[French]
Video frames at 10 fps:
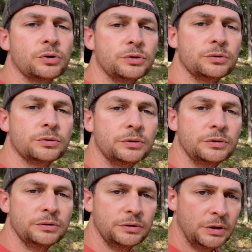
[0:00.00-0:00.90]

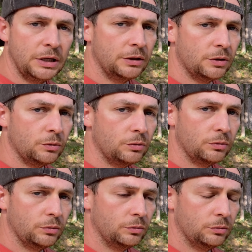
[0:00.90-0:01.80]
que
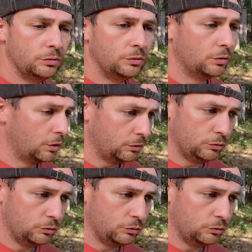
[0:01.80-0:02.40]
le, le,